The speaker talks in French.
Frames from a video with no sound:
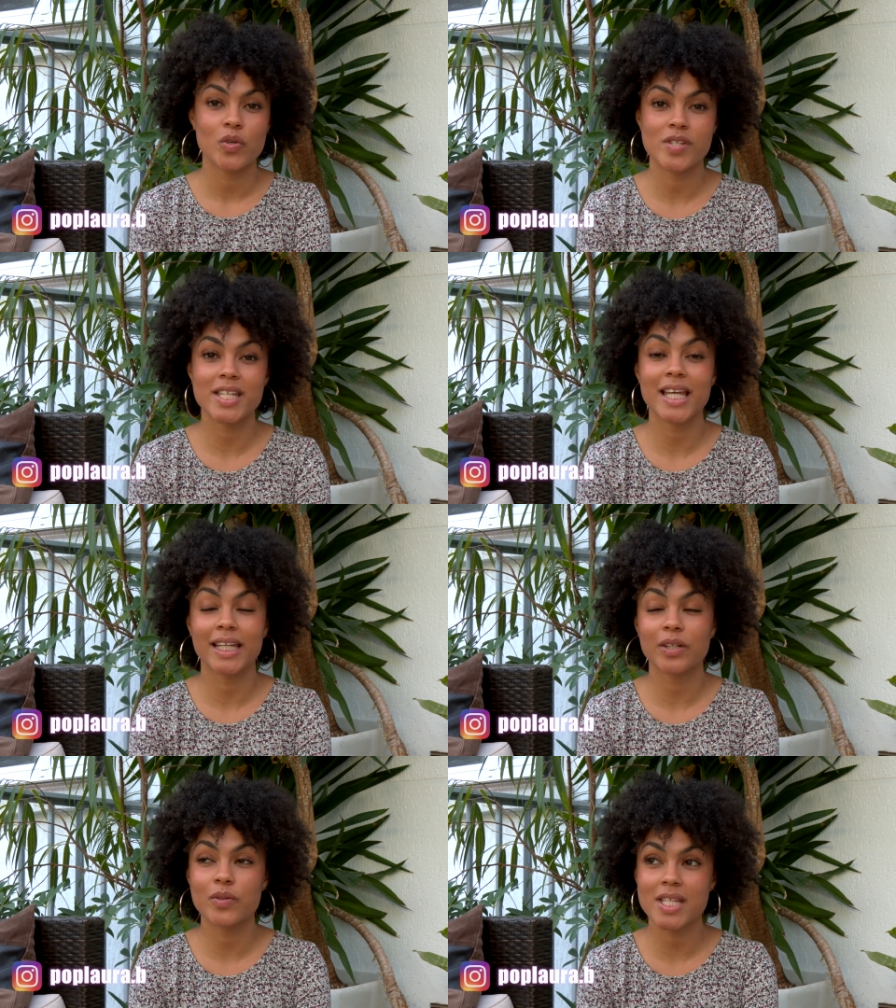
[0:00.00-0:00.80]
Je sais qu'il y
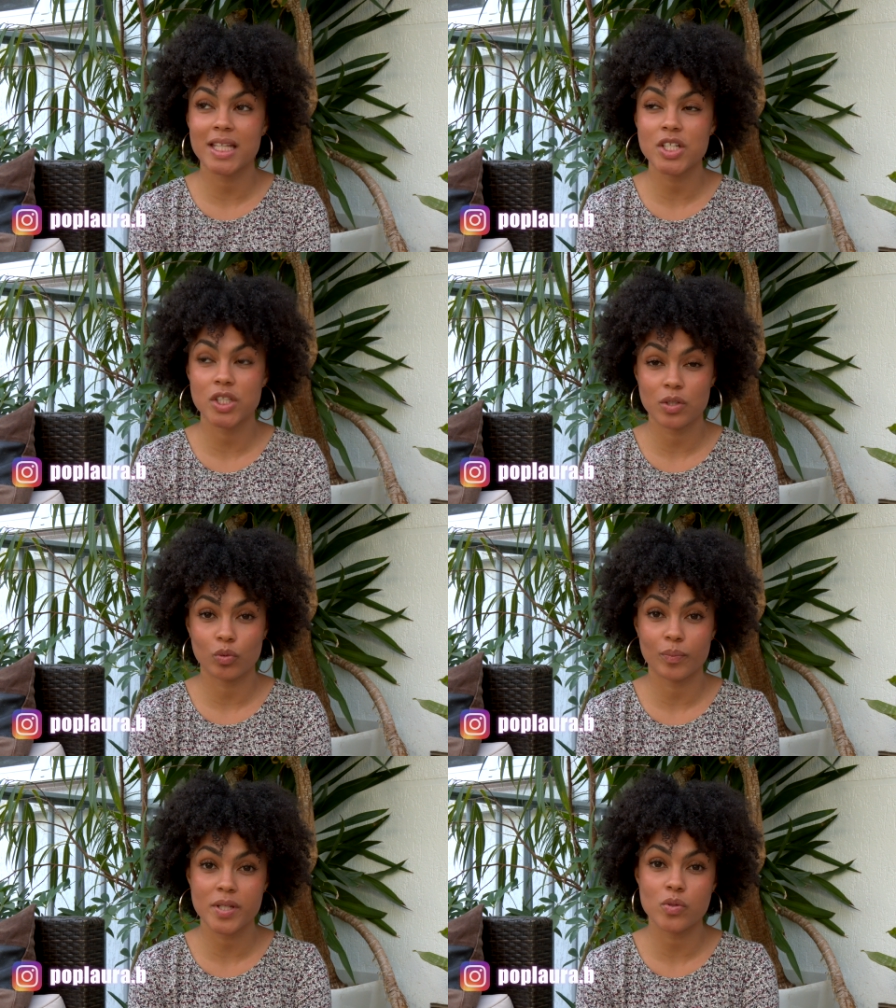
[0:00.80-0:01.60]
a quelques années, j'étais
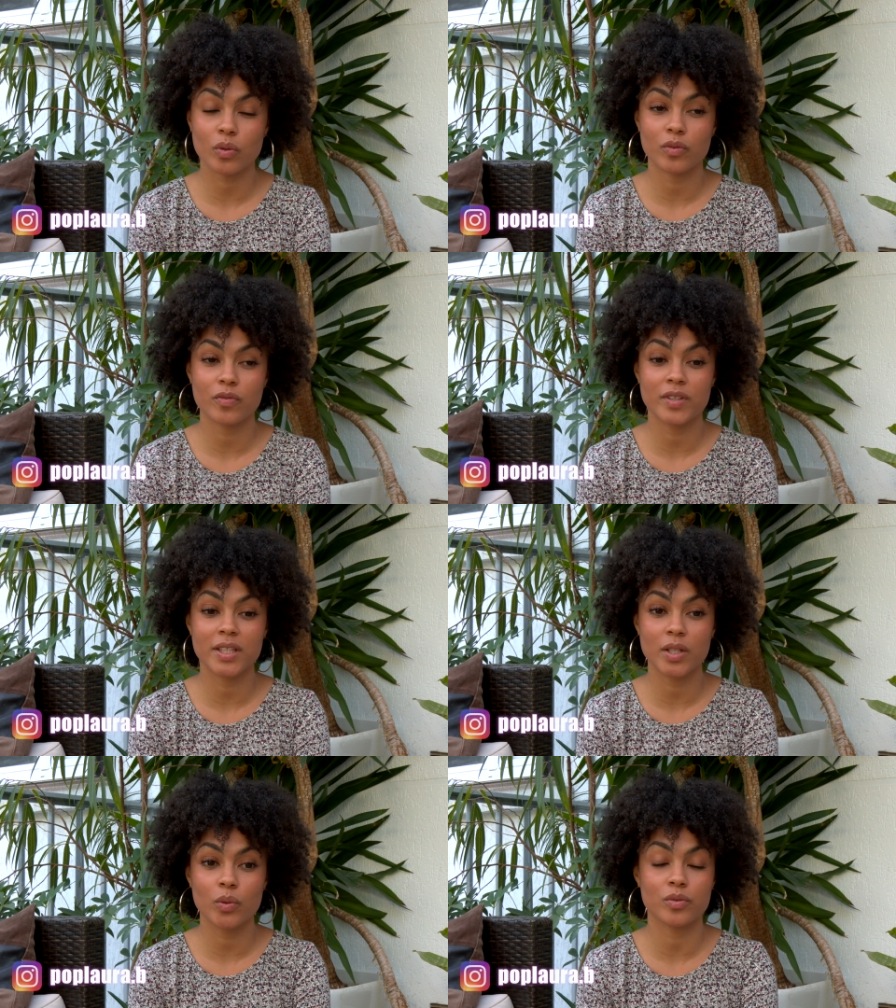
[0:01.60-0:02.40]
tombée sur une
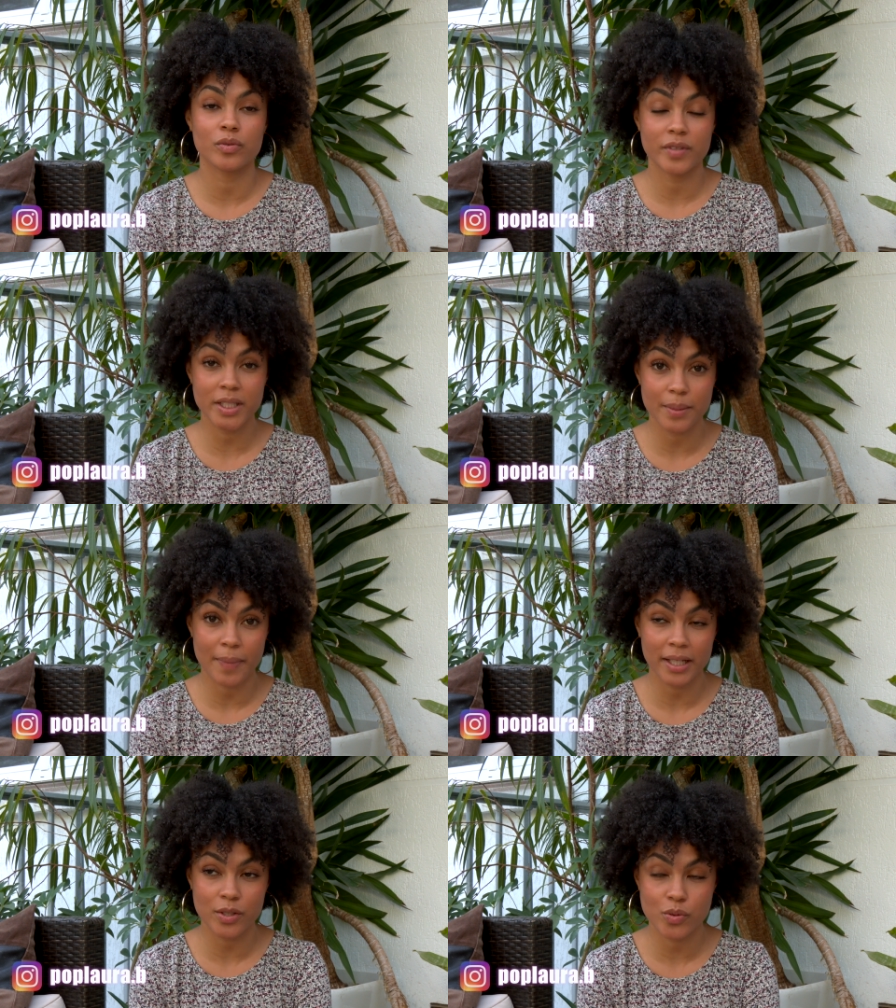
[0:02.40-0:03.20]
vidéo d'une fille qui
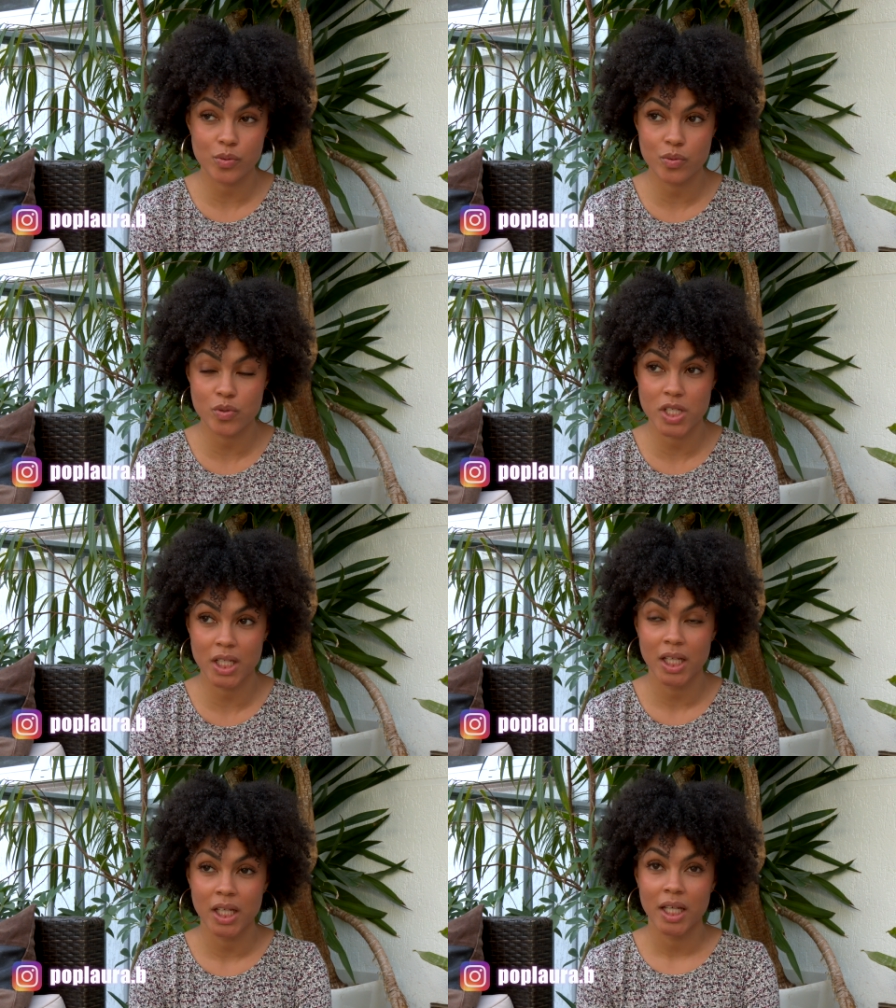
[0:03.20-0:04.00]
parlait de ce
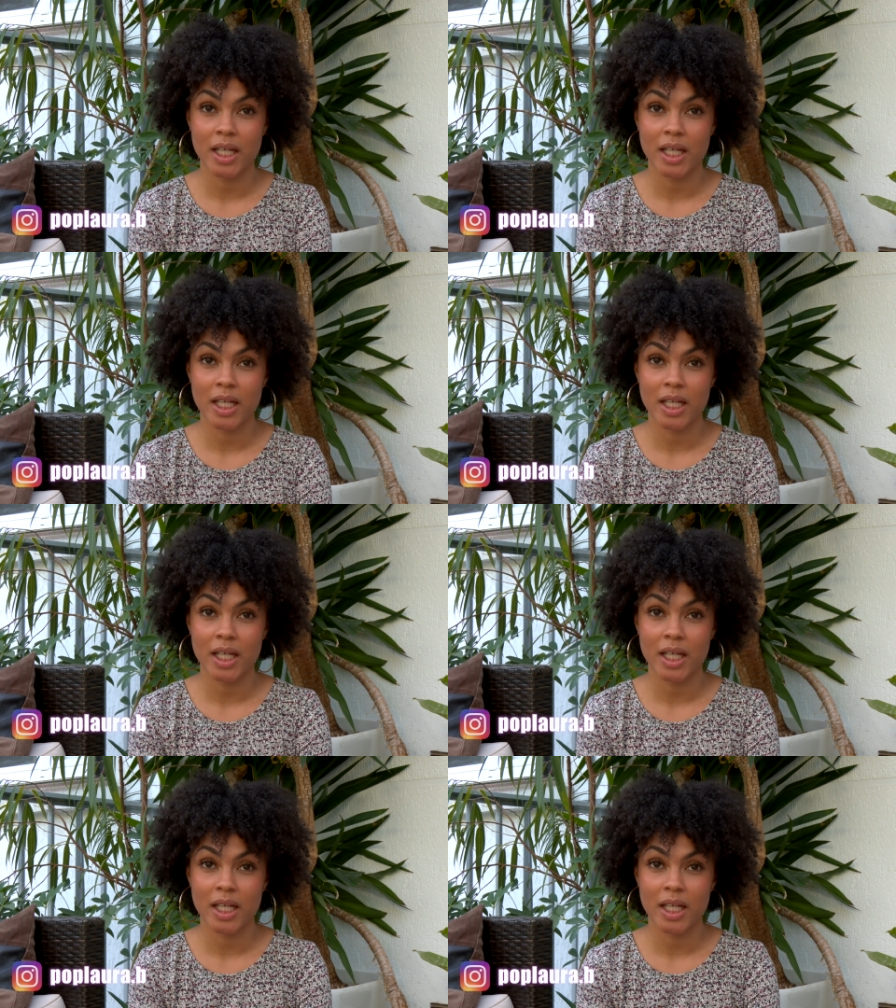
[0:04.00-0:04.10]
sujet